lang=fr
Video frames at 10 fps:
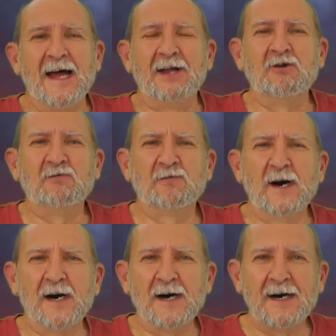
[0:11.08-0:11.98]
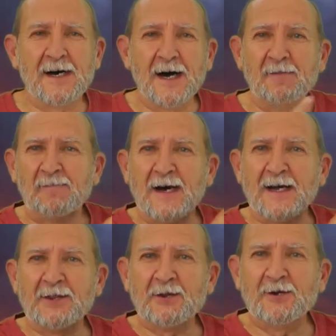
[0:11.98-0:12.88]
Elle va
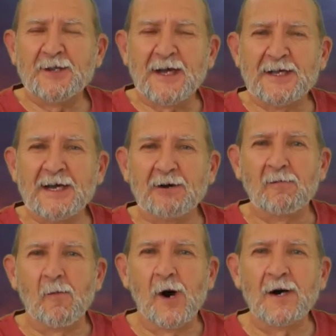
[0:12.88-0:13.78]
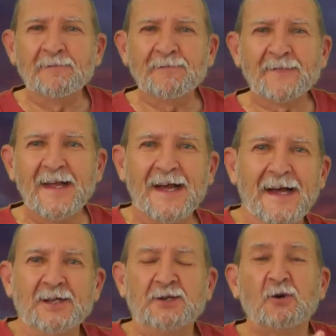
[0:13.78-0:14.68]
apparaître derrière moi,
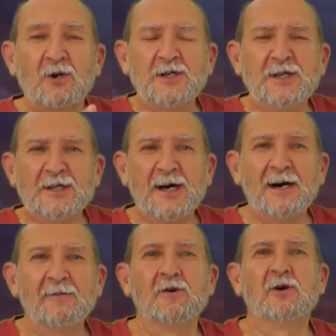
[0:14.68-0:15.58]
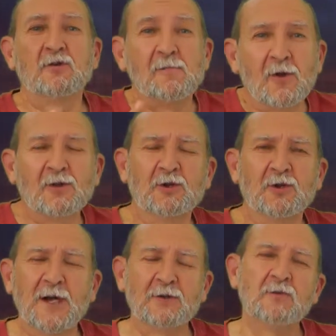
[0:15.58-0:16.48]
surgissant du monde
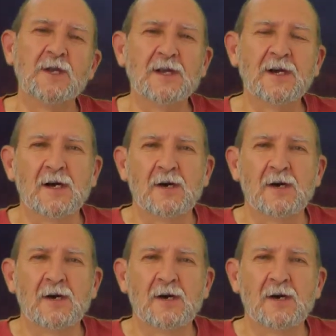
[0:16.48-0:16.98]
de la nuit.